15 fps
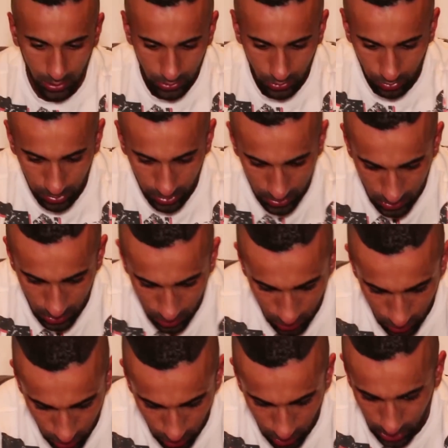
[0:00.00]
äh, Tobias
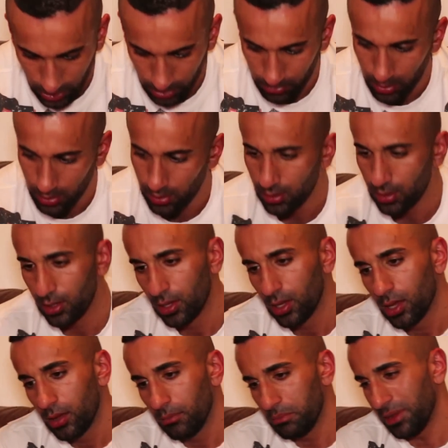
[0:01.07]
Huch einmal
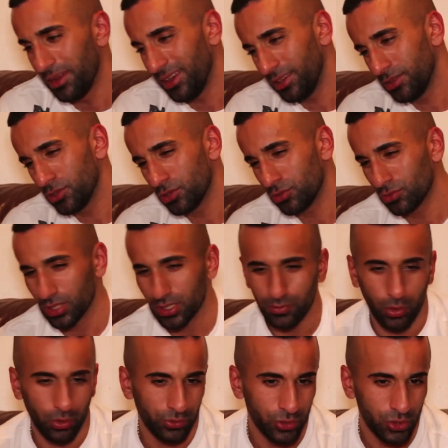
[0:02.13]
beleidigt und das
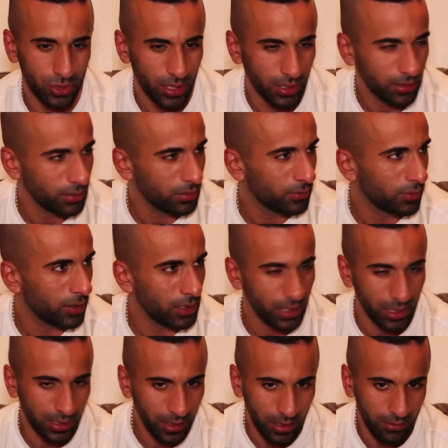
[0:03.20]
war auch nicht nett, weil
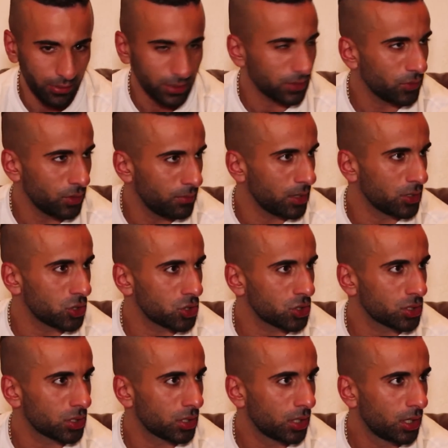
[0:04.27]
egal was für ein
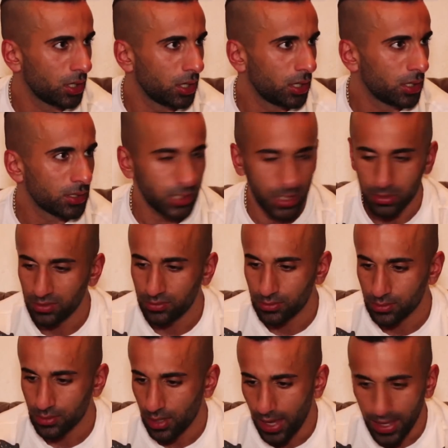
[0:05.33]
Mensch
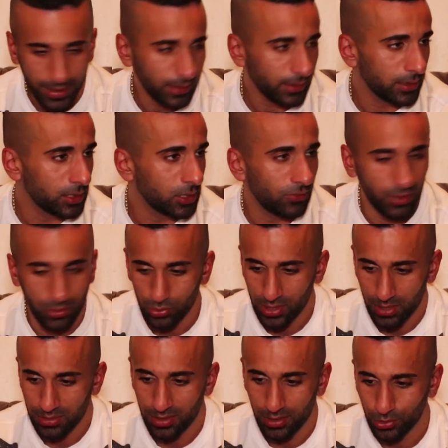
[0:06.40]
selbst eigentlich, wenn du
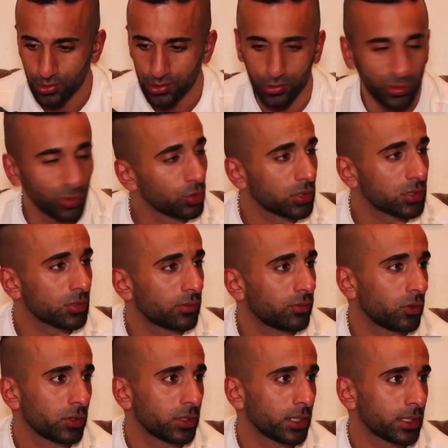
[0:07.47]
selbst den größten Hurensohn
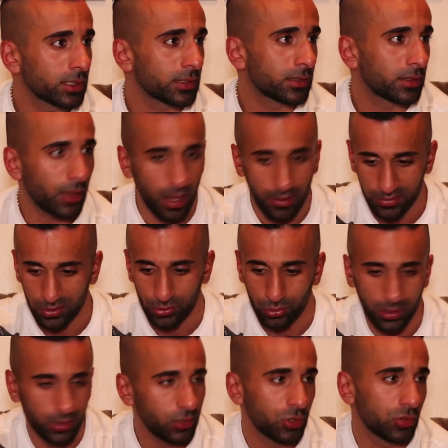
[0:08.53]
vor dir hast, darfst du
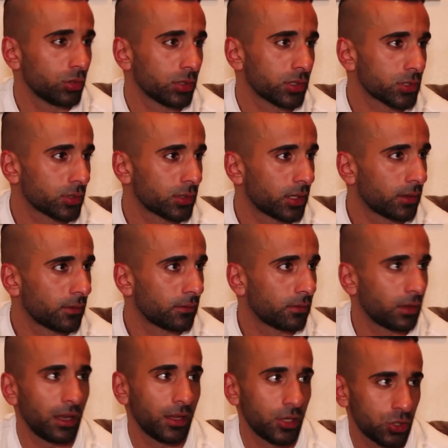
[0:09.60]
den nicht Hurensohn nennen.
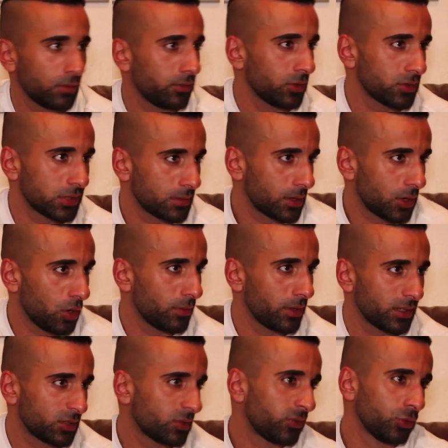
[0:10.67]
Allein schon von unserem Glauben
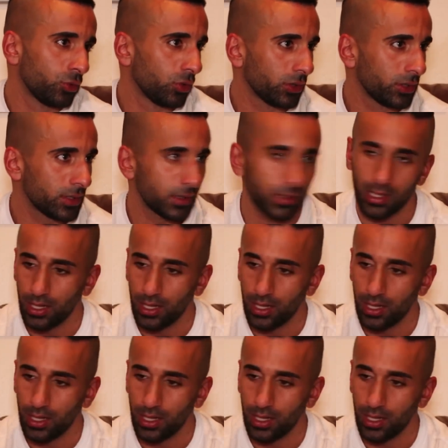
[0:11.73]
her zu fluchen ist,